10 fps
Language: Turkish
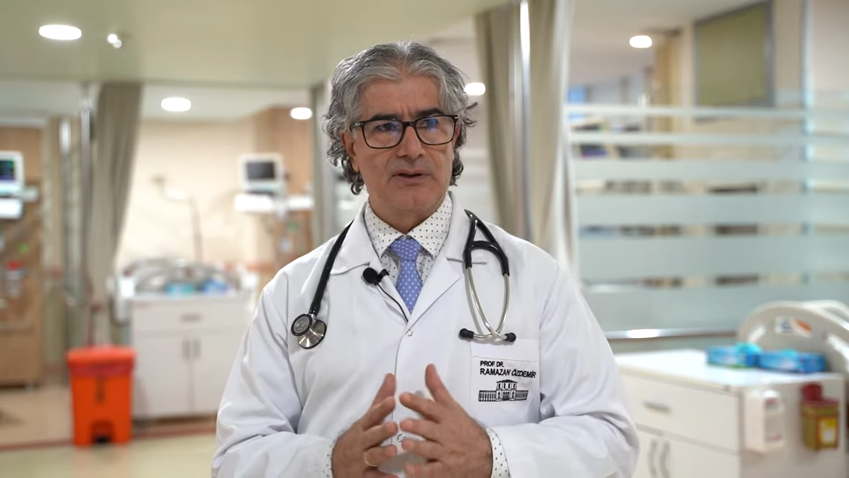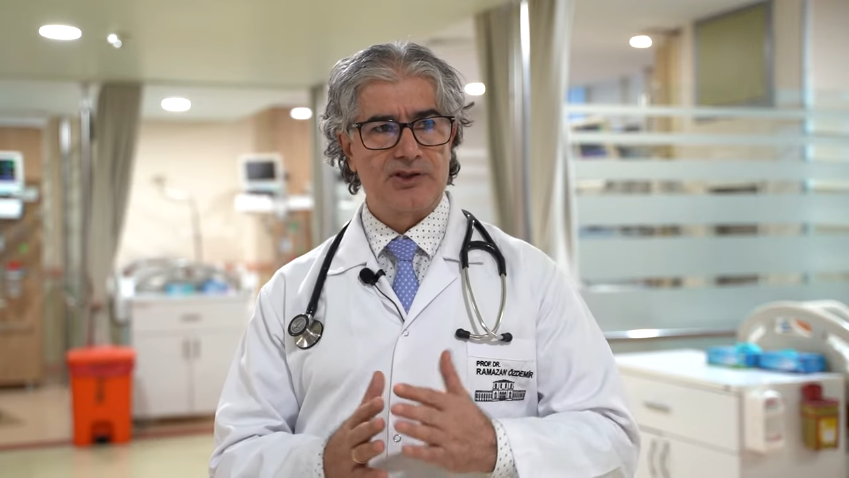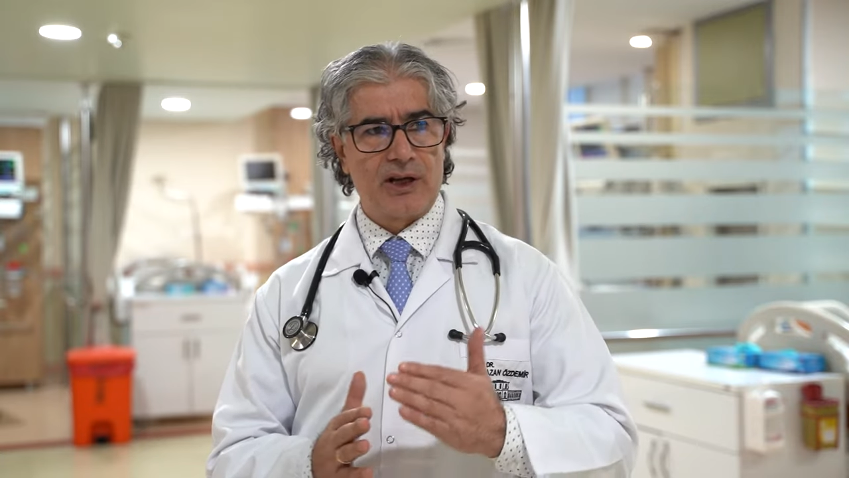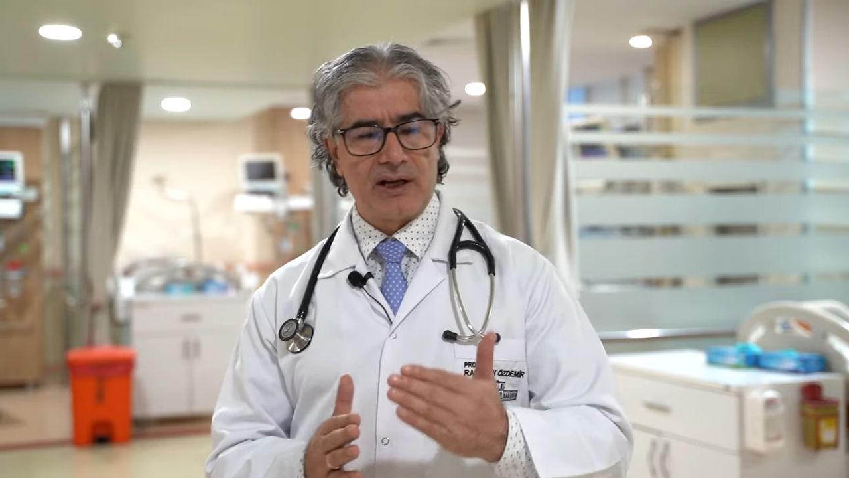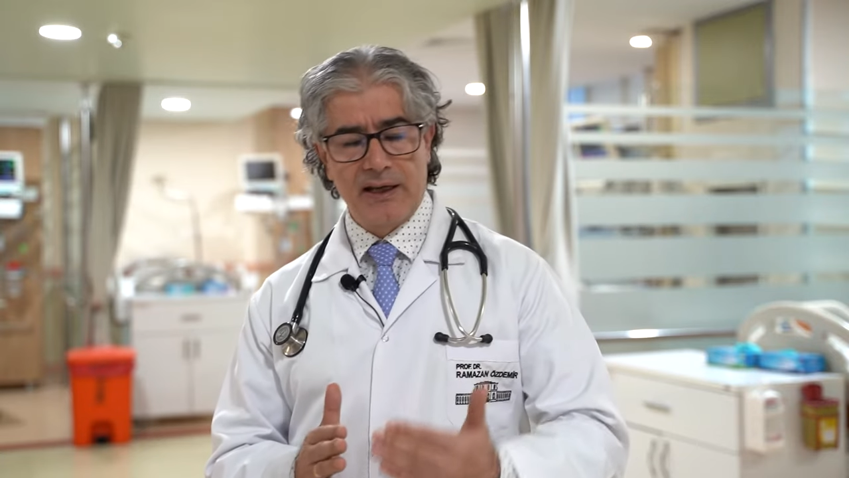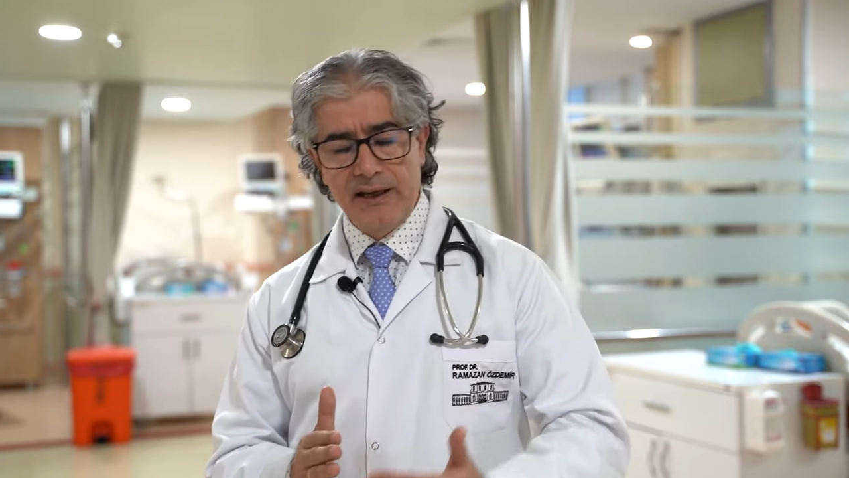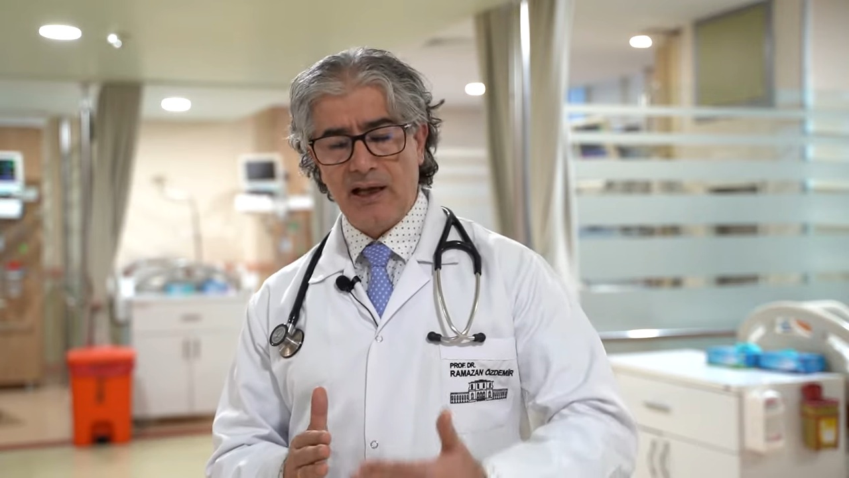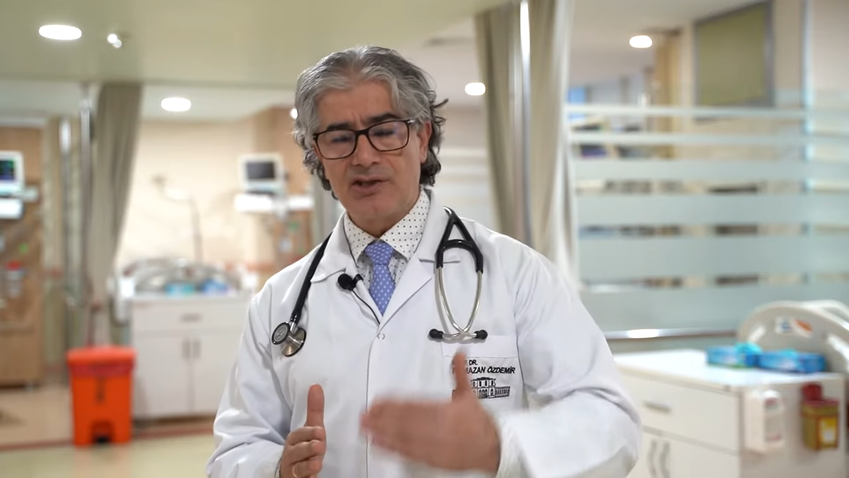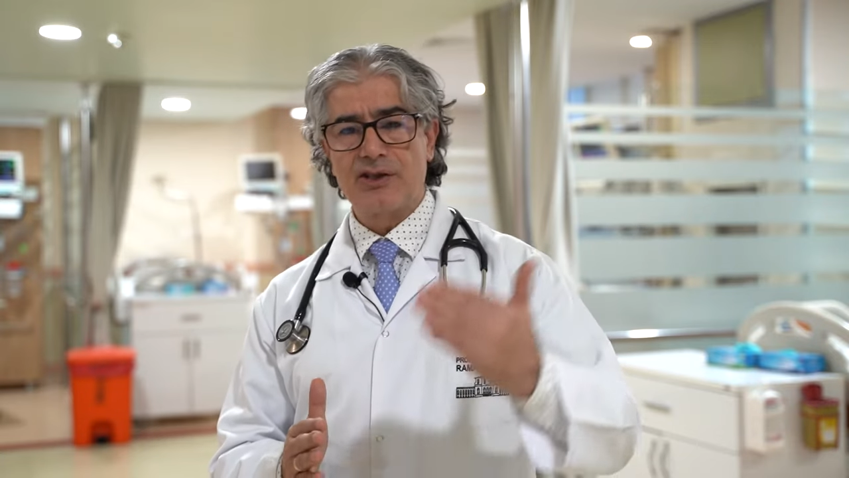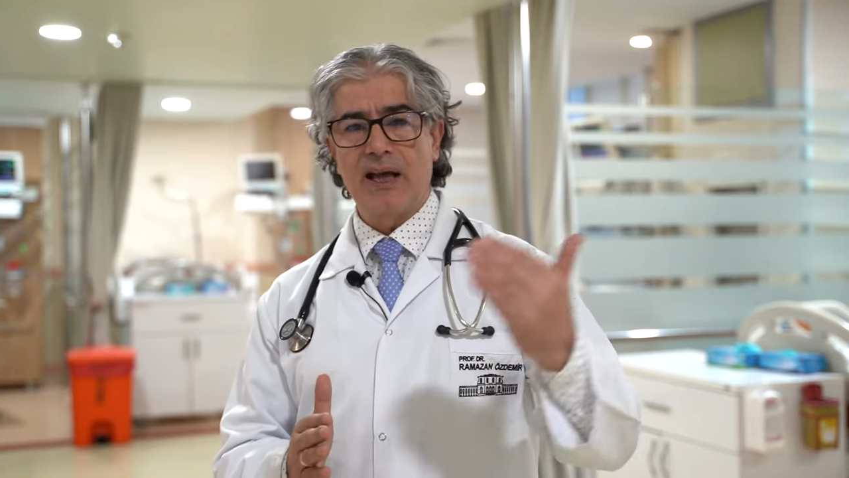cerrahi
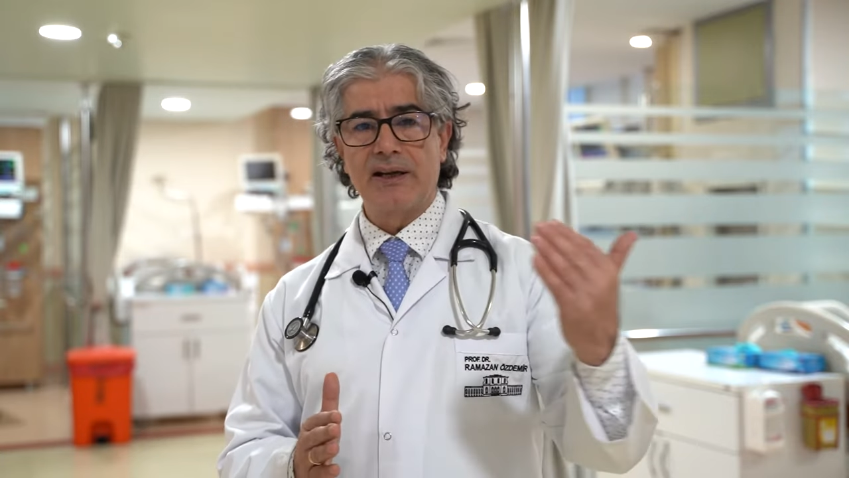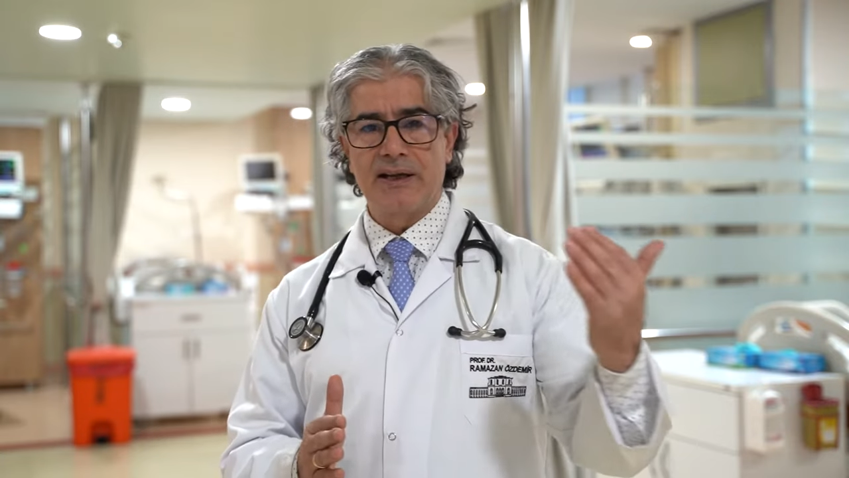açıdan